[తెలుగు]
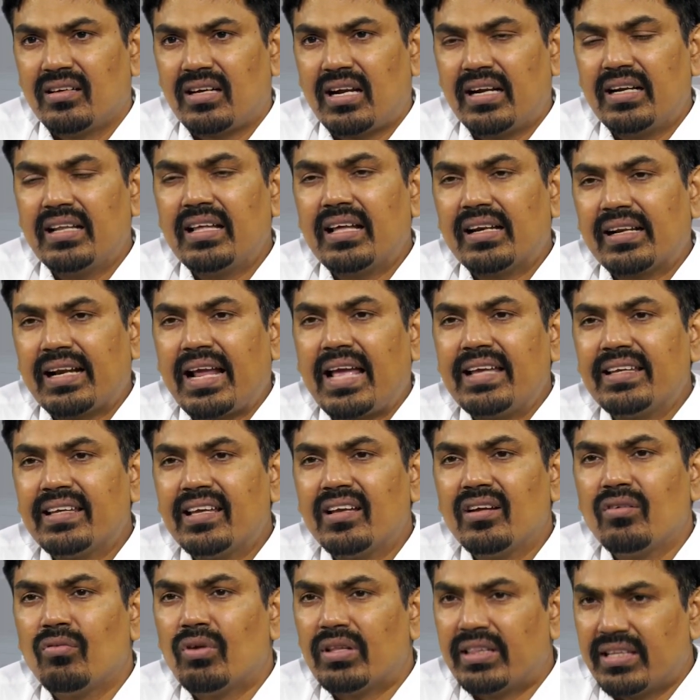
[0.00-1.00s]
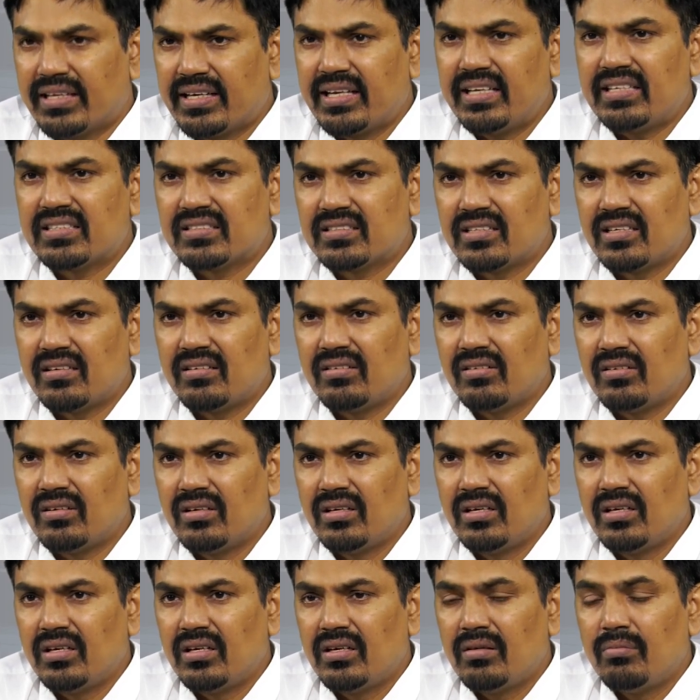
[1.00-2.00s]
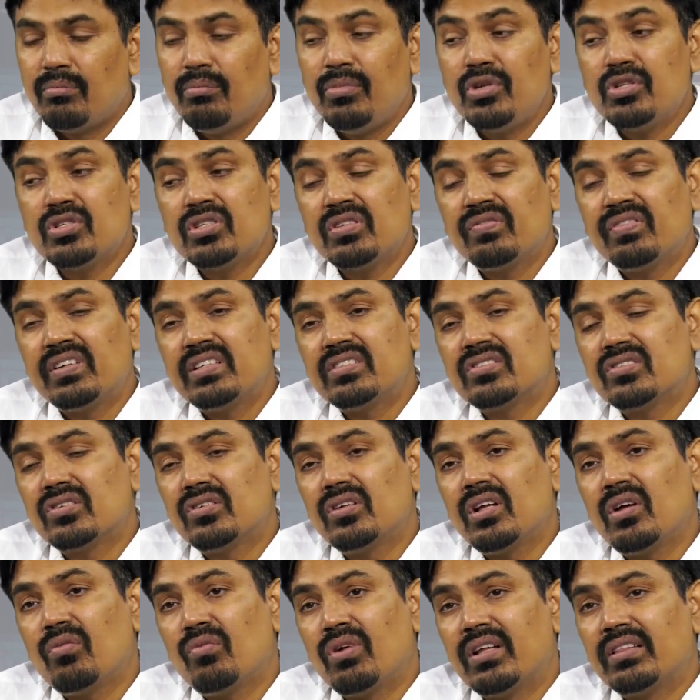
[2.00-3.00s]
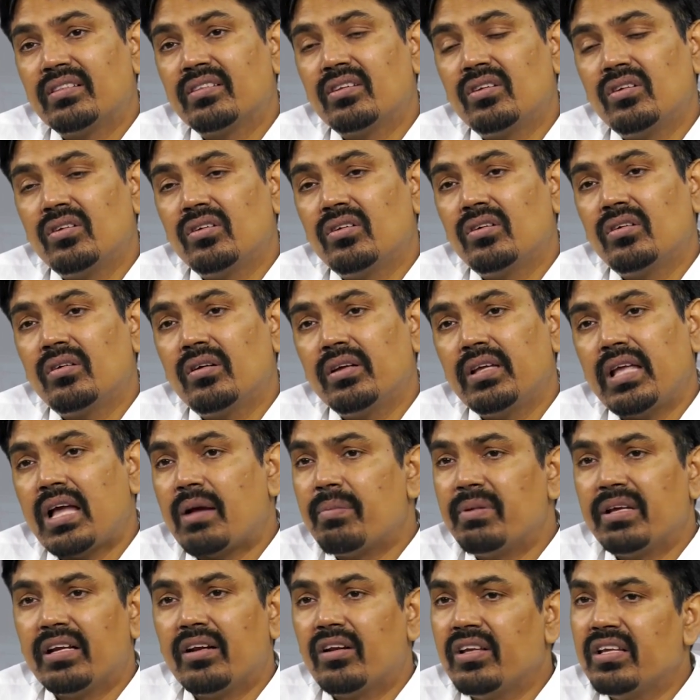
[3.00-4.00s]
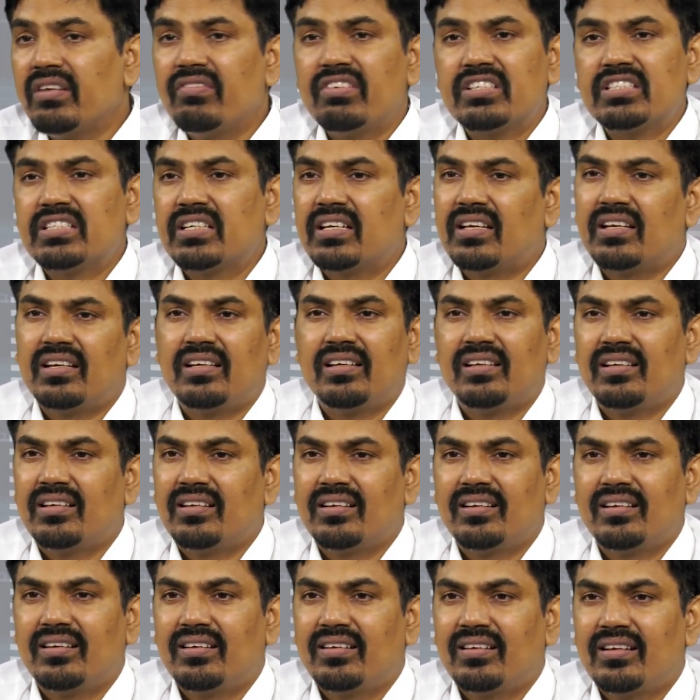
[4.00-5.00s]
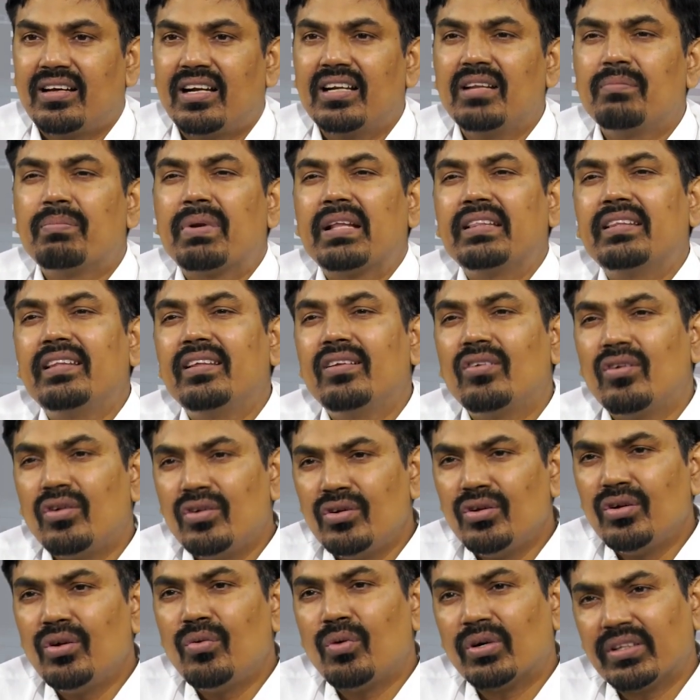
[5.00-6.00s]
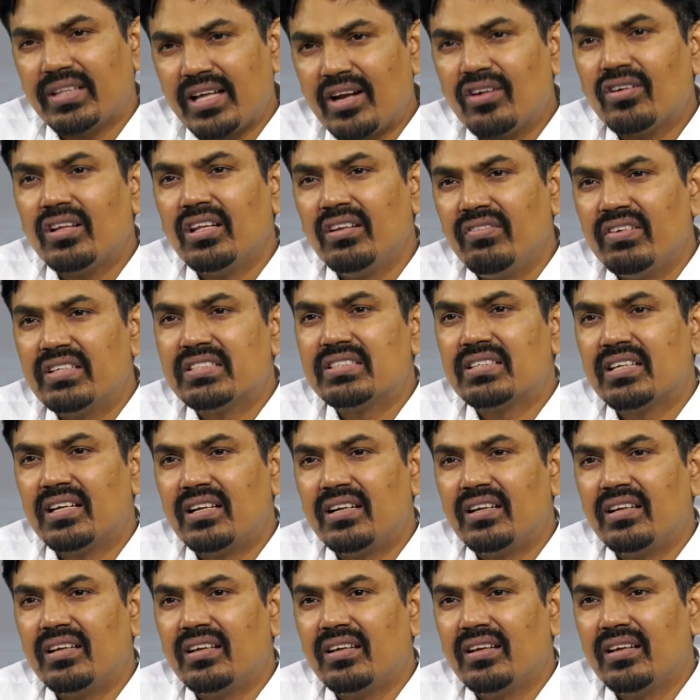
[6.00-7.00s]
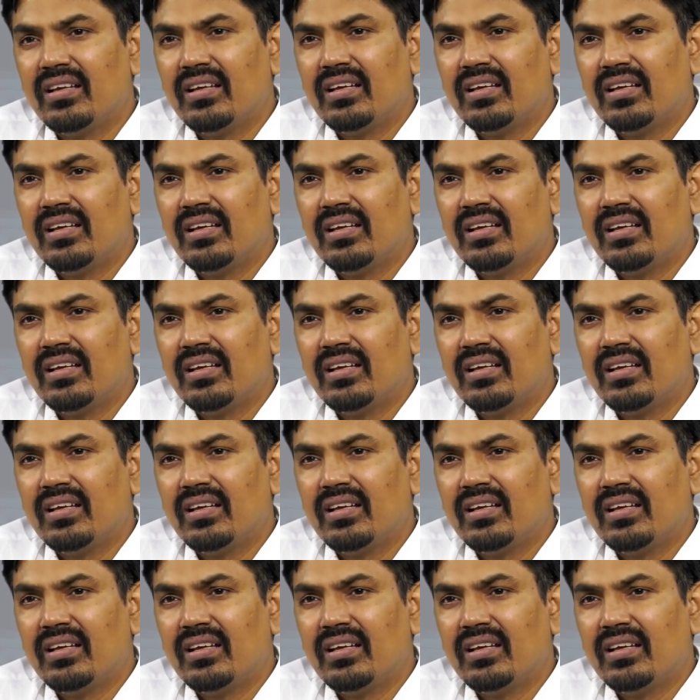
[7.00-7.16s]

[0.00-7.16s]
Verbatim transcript: అంటే ఆ ర్యాంకింగ్ వందకే ఇస్తారు మ్యూచువల్ ఫండ్స్ వాళ్ళు ఆ వందలో యాభైలో ఇన్వెస్ట్ చేయాలి hmm. అంటే ప్రతి రెండులో ఒక దాంట్లో ఇన్వెస్ట్ చేయాలి